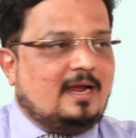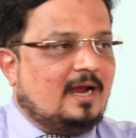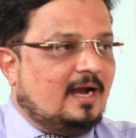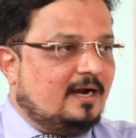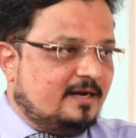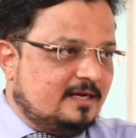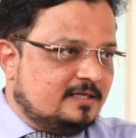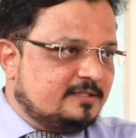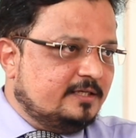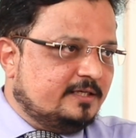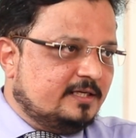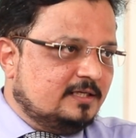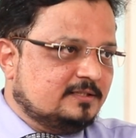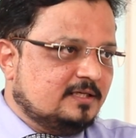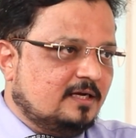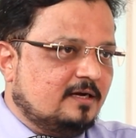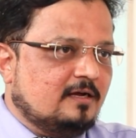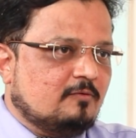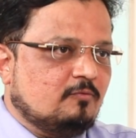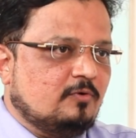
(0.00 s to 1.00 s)
एड्रेस डिटेल्स
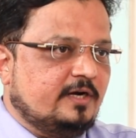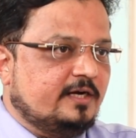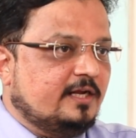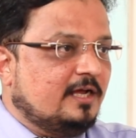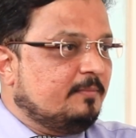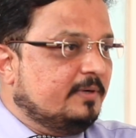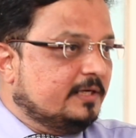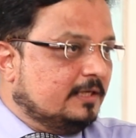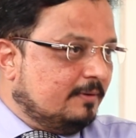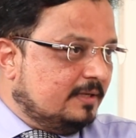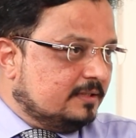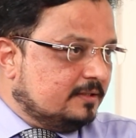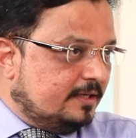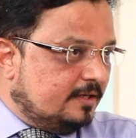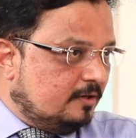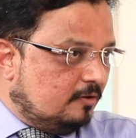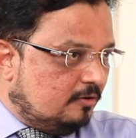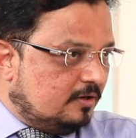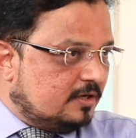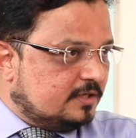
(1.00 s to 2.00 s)
अगर वो रिटायरमेंट के बाद
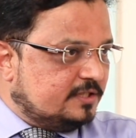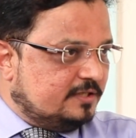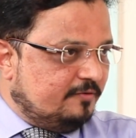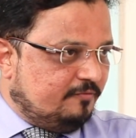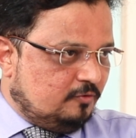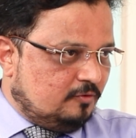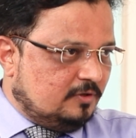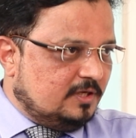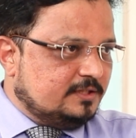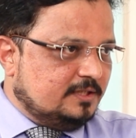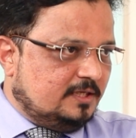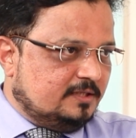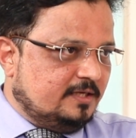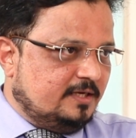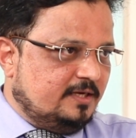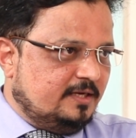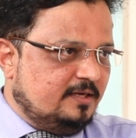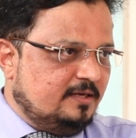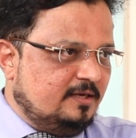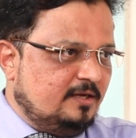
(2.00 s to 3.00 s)
कहीं और शिफ्ट होना चाहता
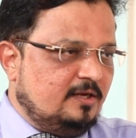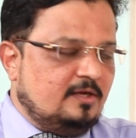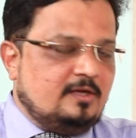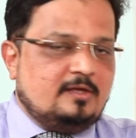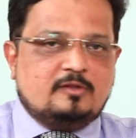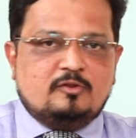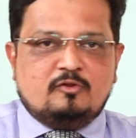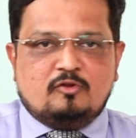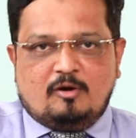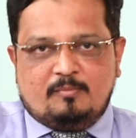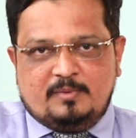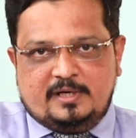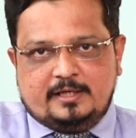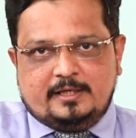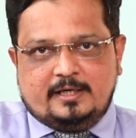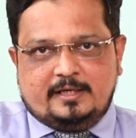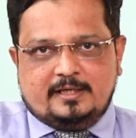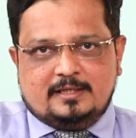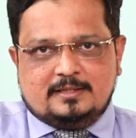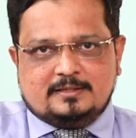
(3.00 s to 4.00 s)
है नॉमिनी
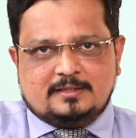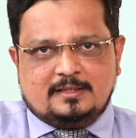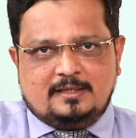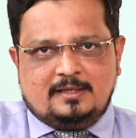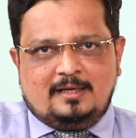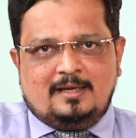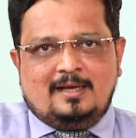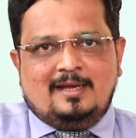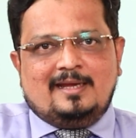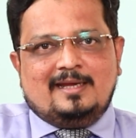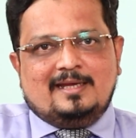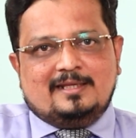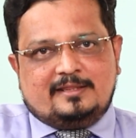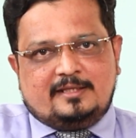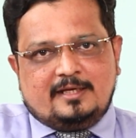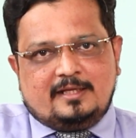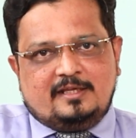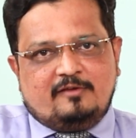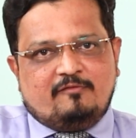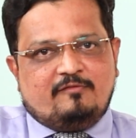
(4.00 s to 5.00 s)
डिटेल्स
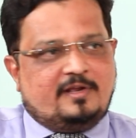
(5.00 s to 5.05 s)
इत्यादि